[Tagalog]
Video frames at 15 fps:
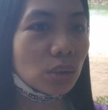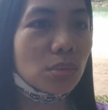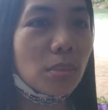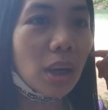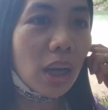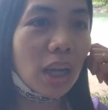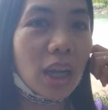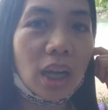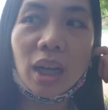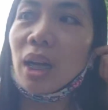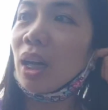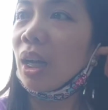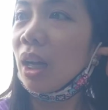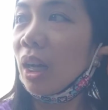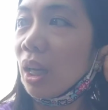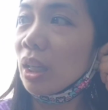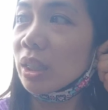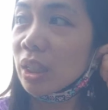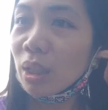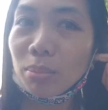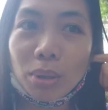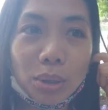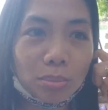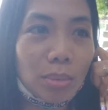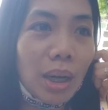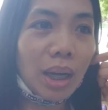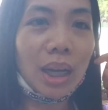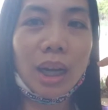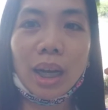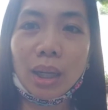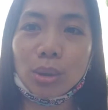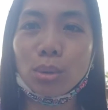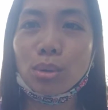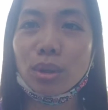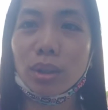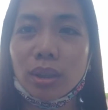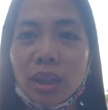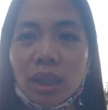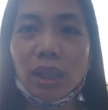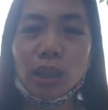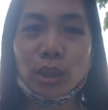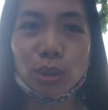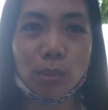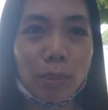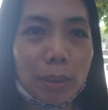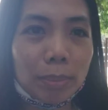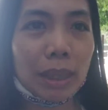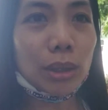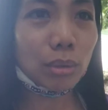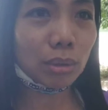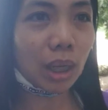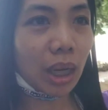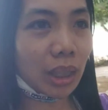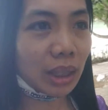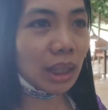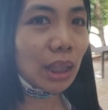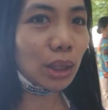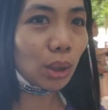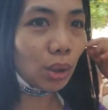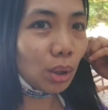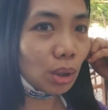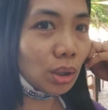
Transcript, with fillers: Yung mga, sana ba yung mga ano ko din? So, papasok tayo dito.